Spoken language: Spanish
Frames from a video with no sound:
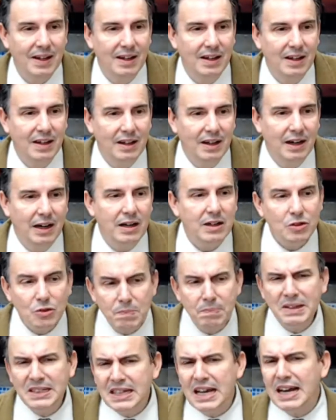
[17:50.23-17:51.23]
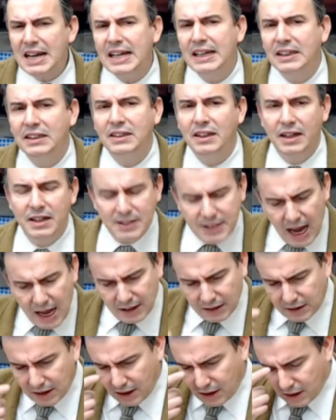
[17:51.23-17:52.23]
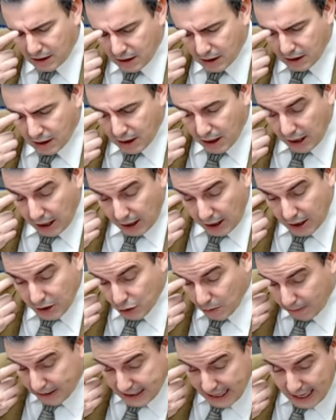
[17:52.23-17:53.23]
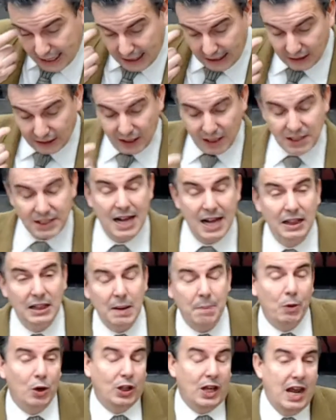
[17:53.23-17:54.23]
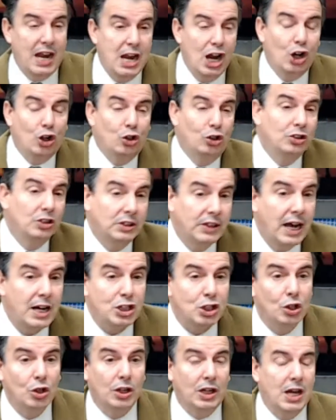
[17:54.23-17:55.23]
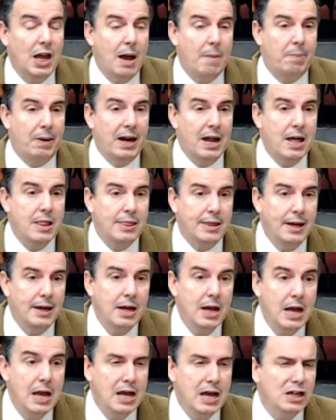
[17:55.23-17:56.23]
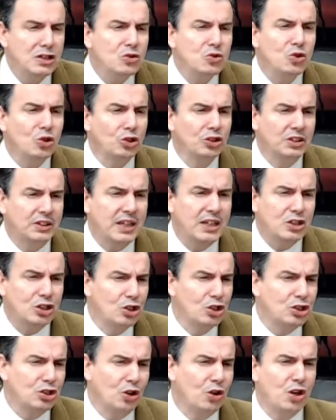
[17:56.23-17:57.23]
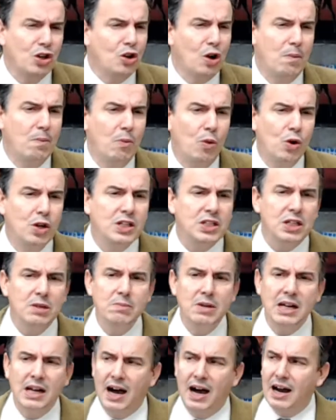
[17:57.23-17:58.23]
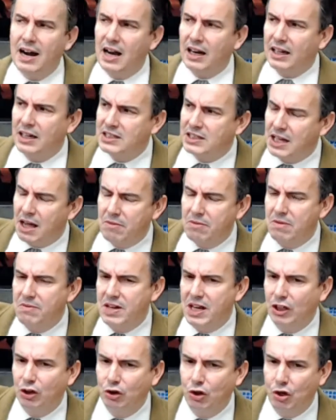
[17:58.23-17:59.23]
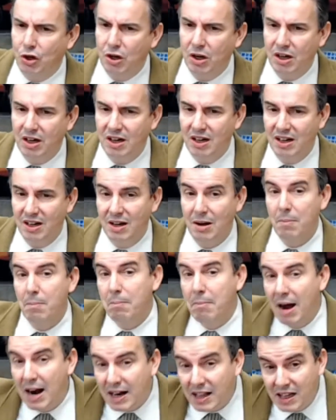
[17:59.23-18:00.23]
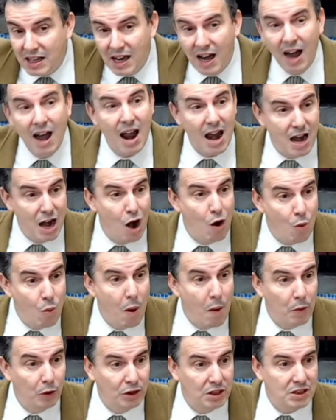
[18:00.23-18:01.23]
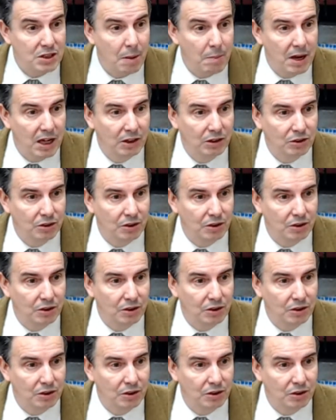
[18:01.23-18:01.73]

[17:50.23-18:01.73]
Ah, es un pasaje interesante. Y es un pasaje interesante porque en el contexto que aparece es un contexto histórico muy similar al que está viviendo María en el Nuevo Testamento.